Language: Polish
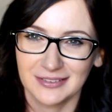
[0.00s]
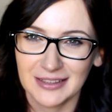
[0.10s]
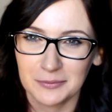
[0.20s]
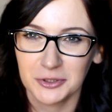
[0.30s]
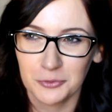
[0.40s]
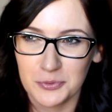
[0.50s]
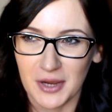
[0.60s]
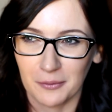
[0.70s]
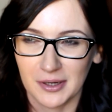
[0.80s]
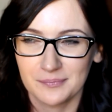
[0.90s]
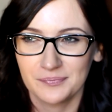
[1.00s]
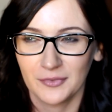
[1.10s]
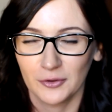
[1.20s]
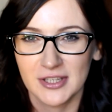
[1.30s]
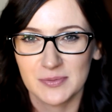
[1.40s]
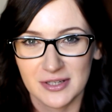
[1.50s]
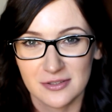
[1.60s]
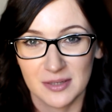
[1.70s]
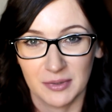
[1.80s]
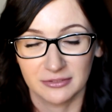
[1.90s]
Nie tam się uśmiałam. Ona jest
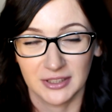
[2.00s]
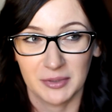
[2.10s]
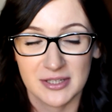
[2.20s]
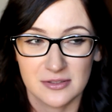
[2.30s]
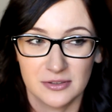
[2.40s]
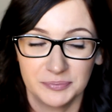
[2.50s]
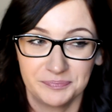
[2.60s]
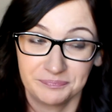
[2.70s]
bardzo zabawna, bardzo,